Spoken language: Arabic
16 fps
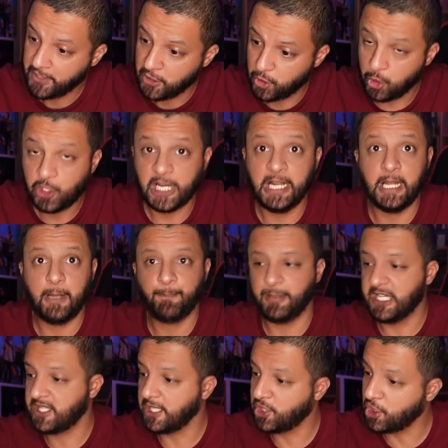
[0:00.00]
زوج العاب
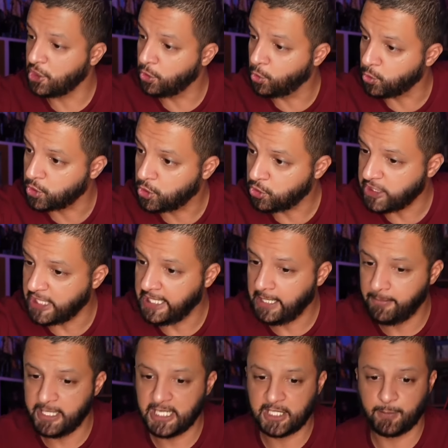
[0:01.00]
بلاي ستيشن 2 زوج
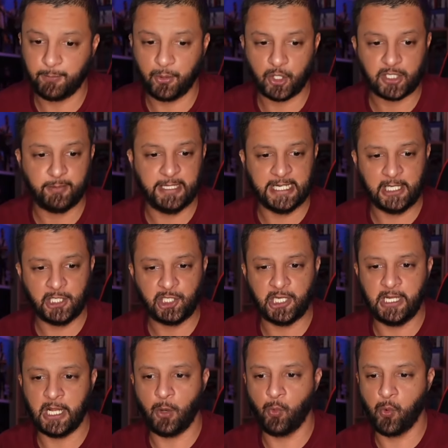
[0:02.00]
العاب اكس بوكس من
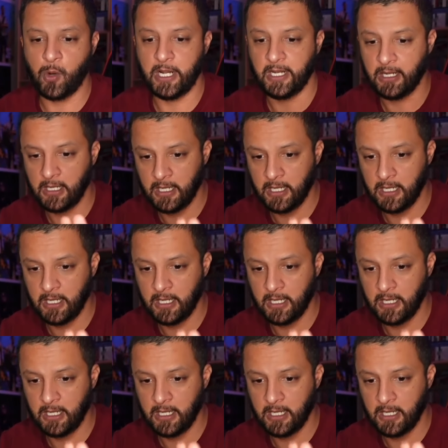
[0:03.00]
الجيل الاول